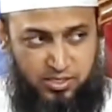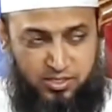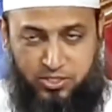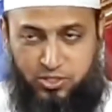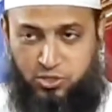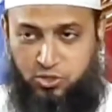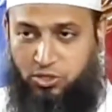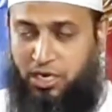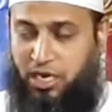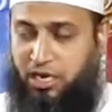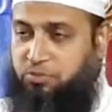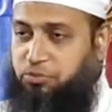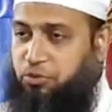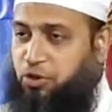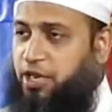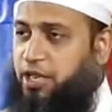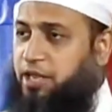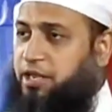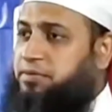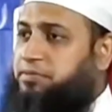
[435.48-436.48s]
শোনার
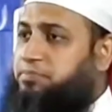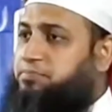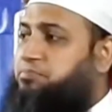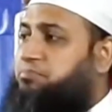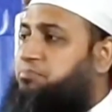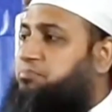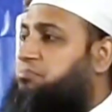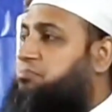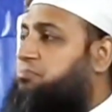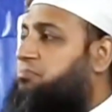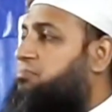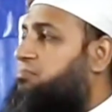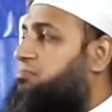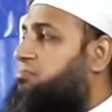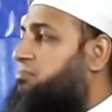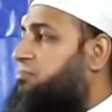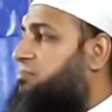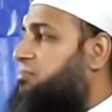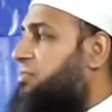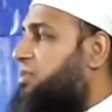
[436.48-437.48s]
পরে
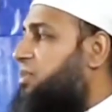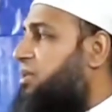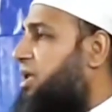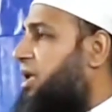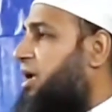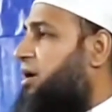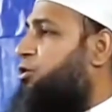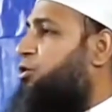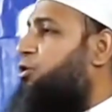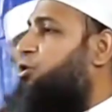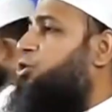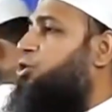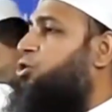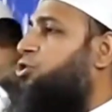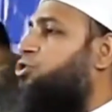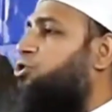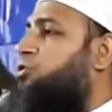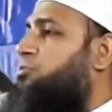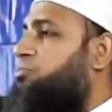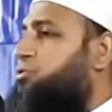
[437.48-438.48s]
এখন
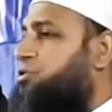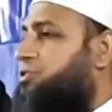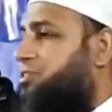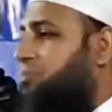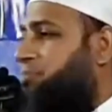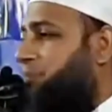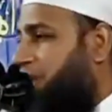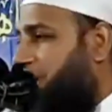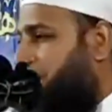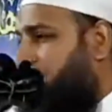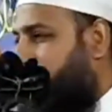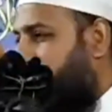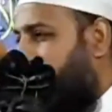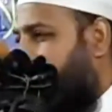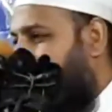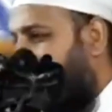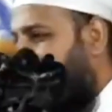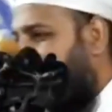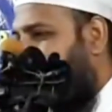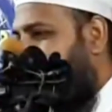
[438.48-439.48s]
লোকজন বুঝতে পারল
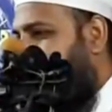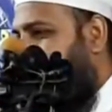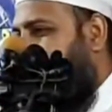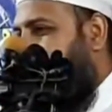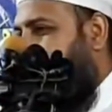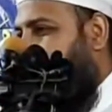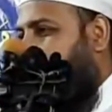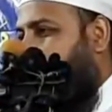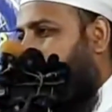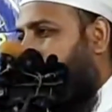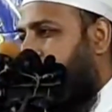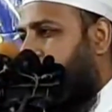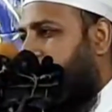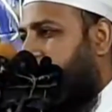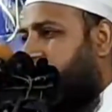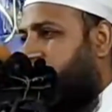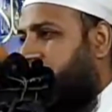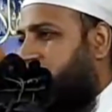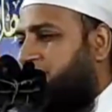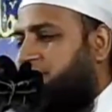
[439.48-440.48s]
তারা
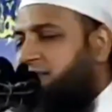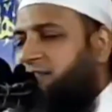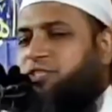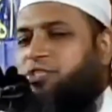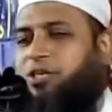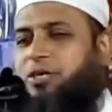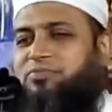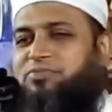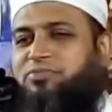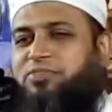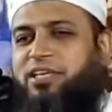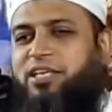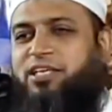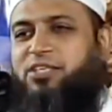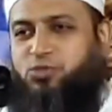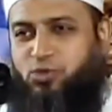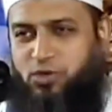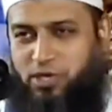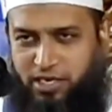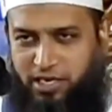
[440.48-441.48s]
হাসতে হাসতে সব ফিরে
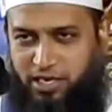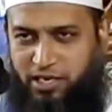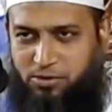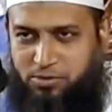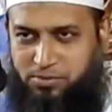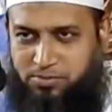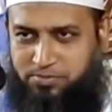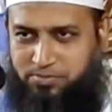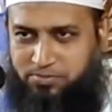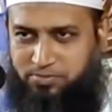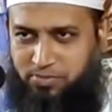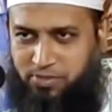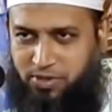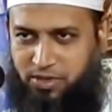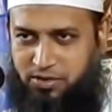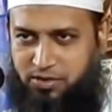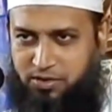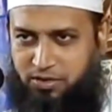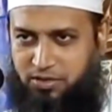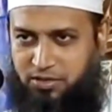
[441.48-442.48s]
চলে গেল
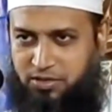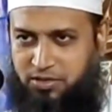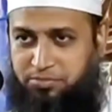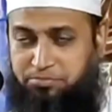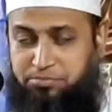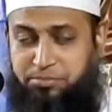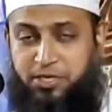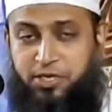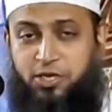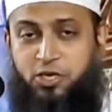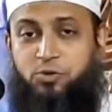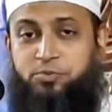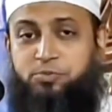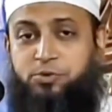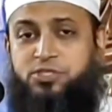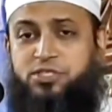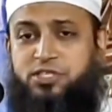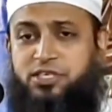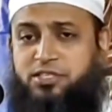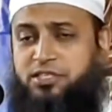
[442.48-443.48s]
প্রিয়
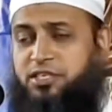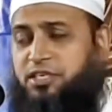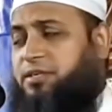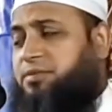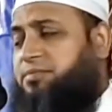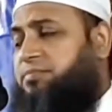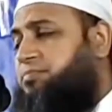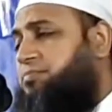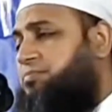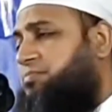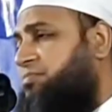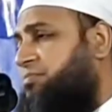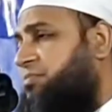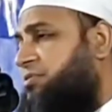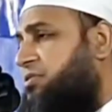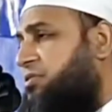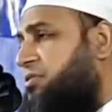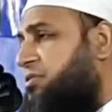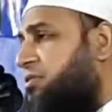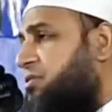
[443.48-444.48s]
উপস্থিতি
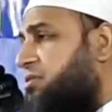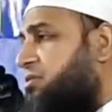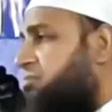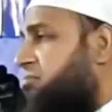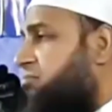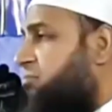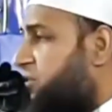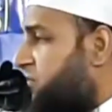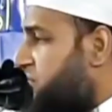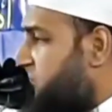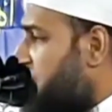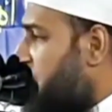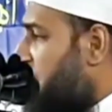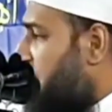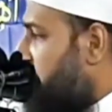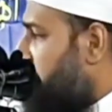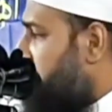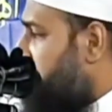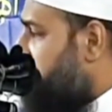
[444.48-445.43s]
বলছিলাম